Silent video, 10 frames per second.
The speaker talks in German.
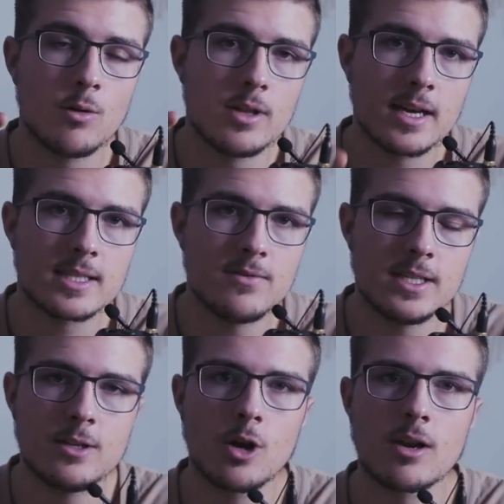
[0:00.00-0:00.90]
und aktiviere
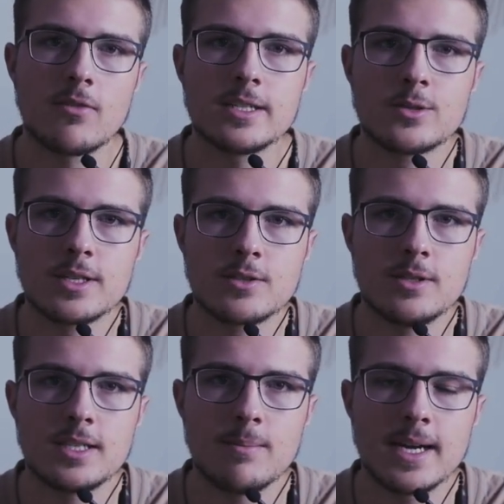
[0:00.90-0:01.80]
die Glocke, falls du das noch
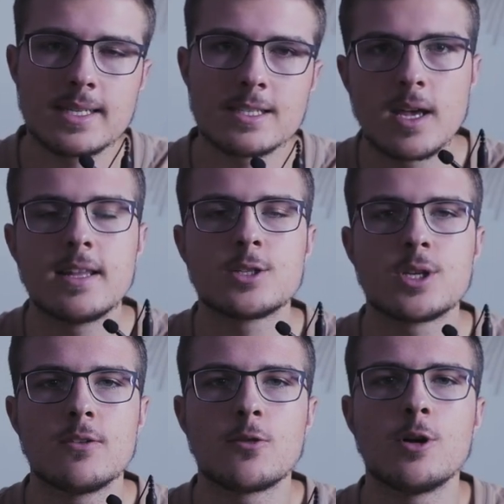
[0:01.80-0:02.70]
nicht gemacht hast. An der
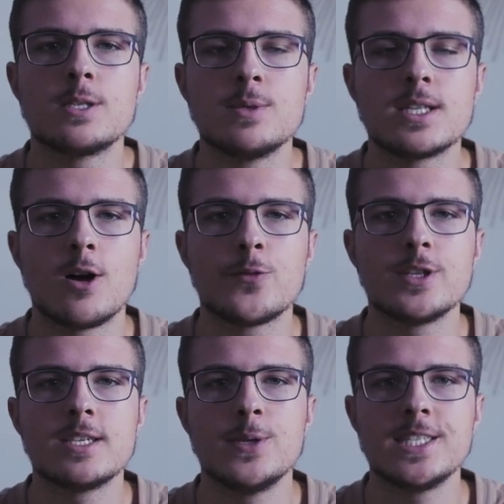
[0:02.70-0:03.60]
Stelle freue ich mich darauf,
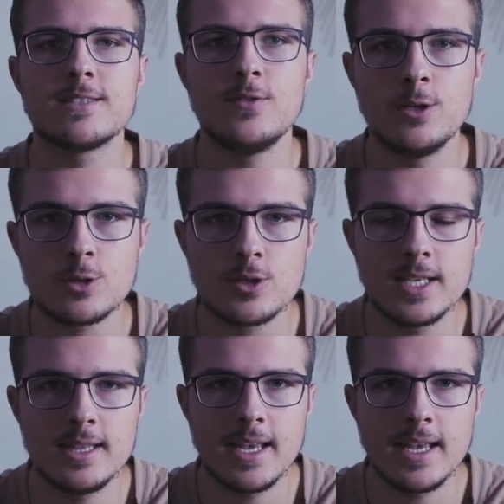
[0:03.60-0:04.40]
dich im nächsten Video zu sehen.